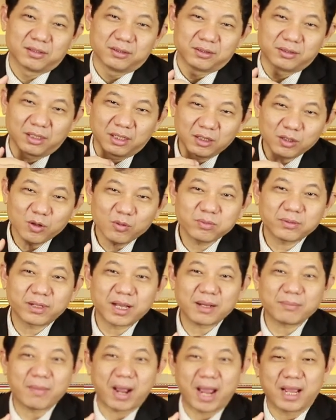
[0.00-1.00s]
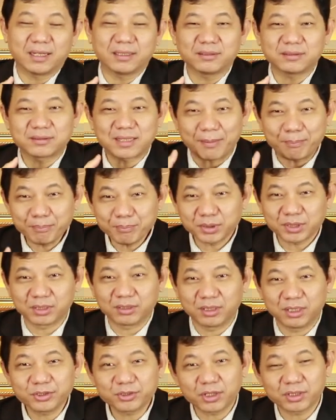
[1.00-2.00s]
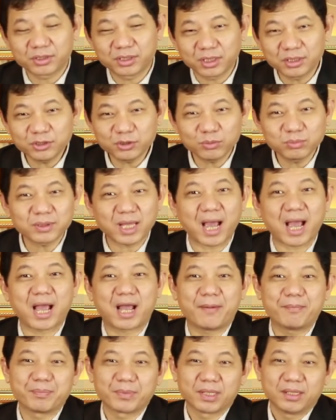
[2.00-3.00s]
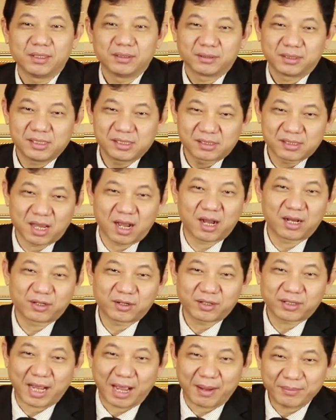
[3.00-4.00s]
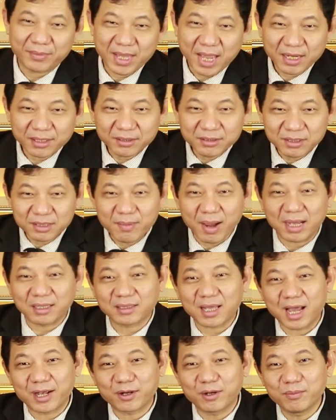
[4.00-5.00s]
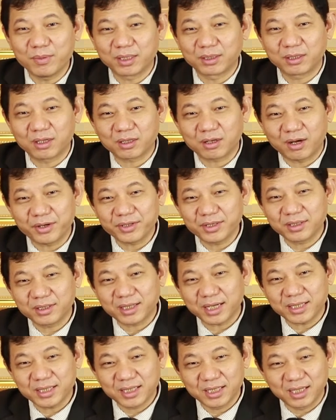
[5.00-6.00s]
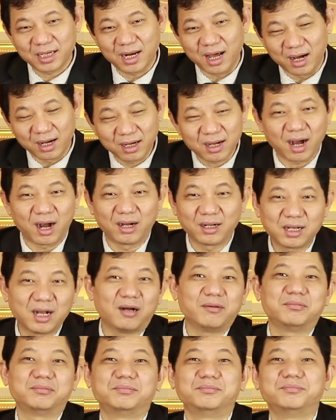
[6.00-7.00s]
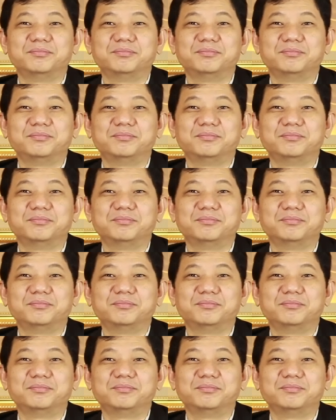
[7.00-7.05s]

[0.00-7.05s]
những lúc các bạn tắm rửa cho chính chúng ta thì sờ coi cảm giác dưới bàn tay của mình nó có những cái gì lợn cợn không